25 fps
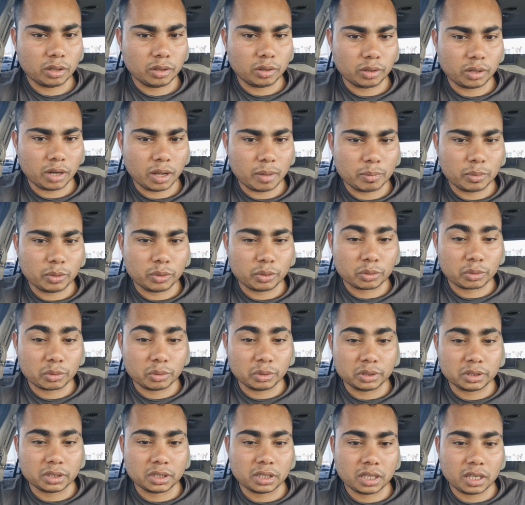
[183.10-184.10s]
और आप लोग
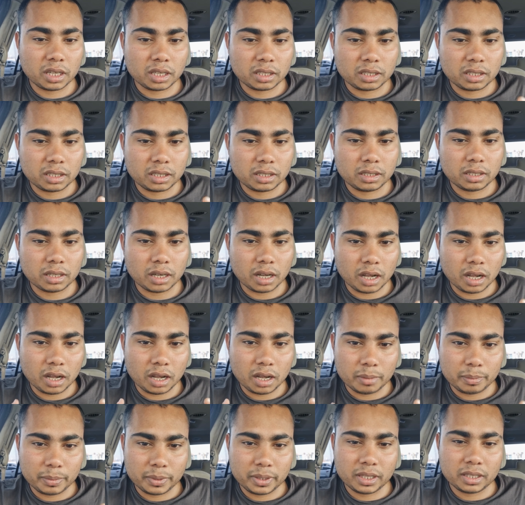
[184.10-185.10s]
को इतना
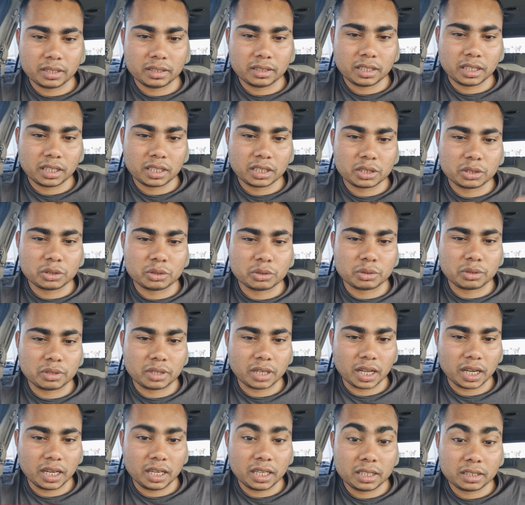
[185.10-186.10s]
अपने अंदर की जो
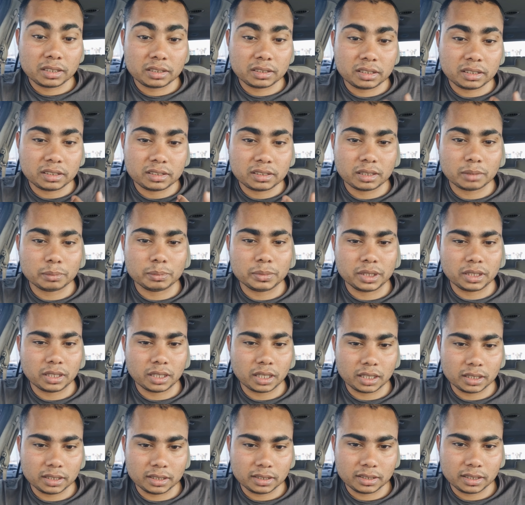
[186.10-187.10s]
टैलेंट थी सब
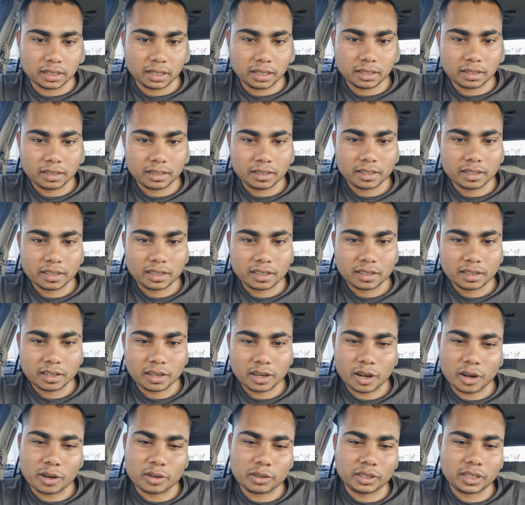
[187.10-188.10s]
दिखा देता
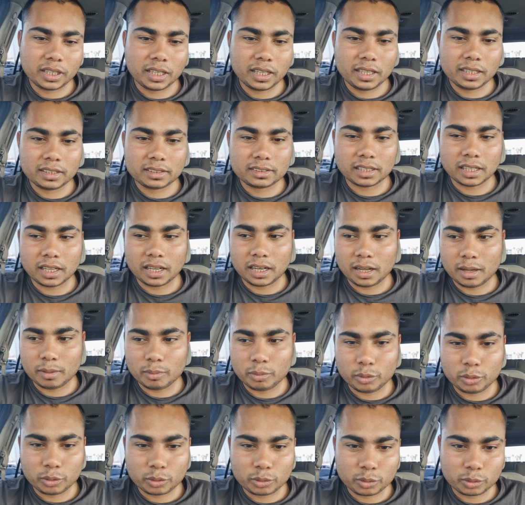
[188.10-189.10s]
और ढेर सारा
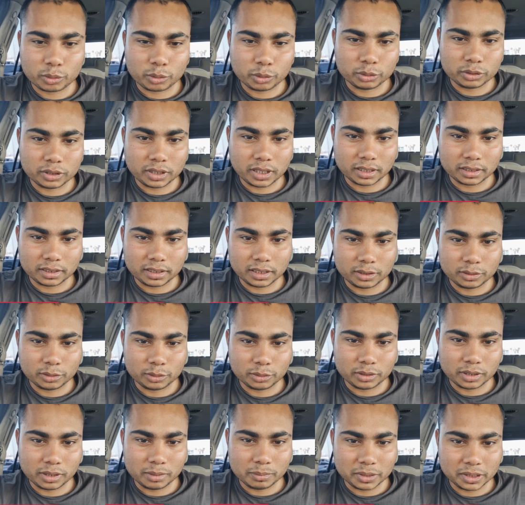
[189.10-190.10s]
आप लोग को खुश रखता
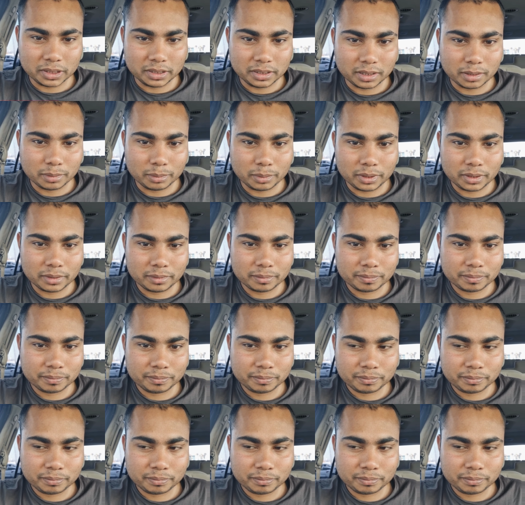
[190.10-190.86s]
सोशल मीडिया पे